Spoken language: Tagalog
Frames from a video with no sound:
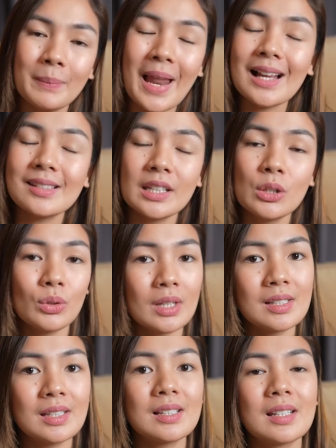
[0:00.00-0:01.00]
plastic
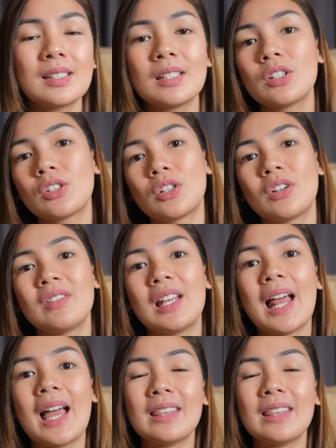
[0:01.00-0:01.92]
utensils ang sinaserve nila.